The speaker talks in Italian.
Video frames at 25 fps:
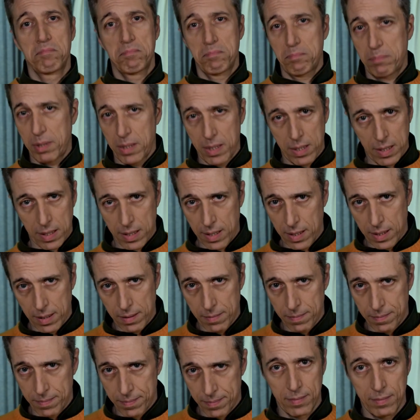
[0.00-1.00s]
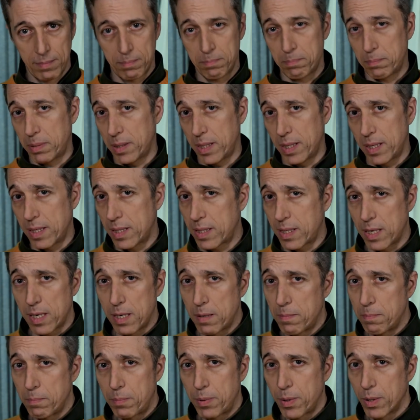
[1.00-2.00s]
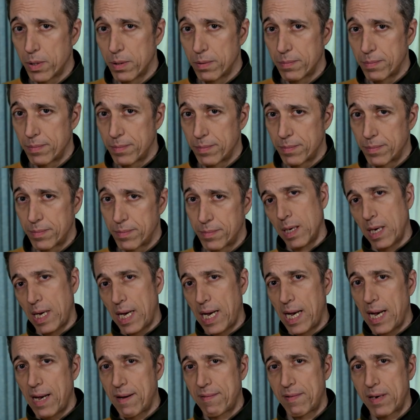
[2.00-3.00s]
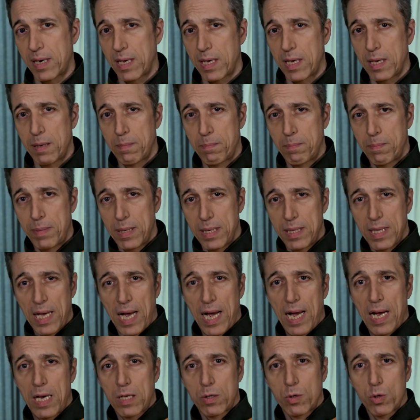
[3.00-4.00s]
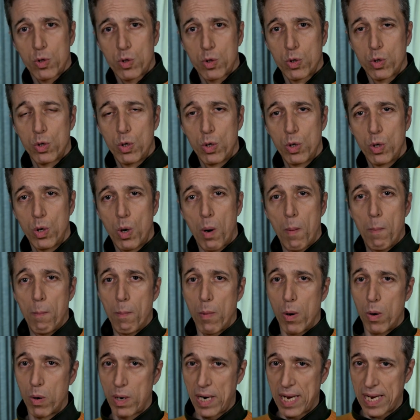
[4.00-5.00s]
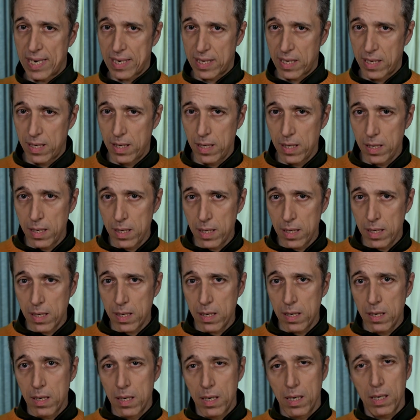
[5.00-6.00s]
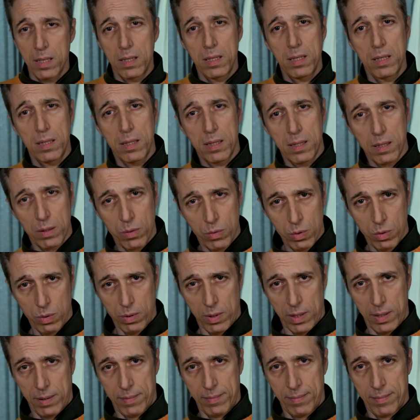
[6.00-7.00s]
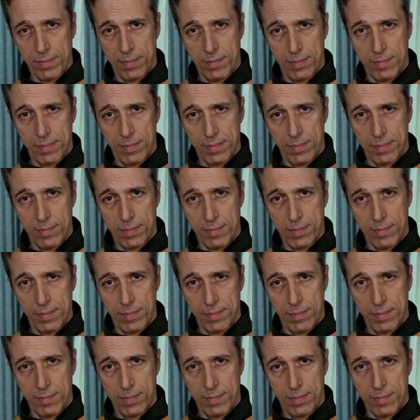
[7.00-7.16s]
Perché, per esempio, avrebbe dato solo monarchie e dittature.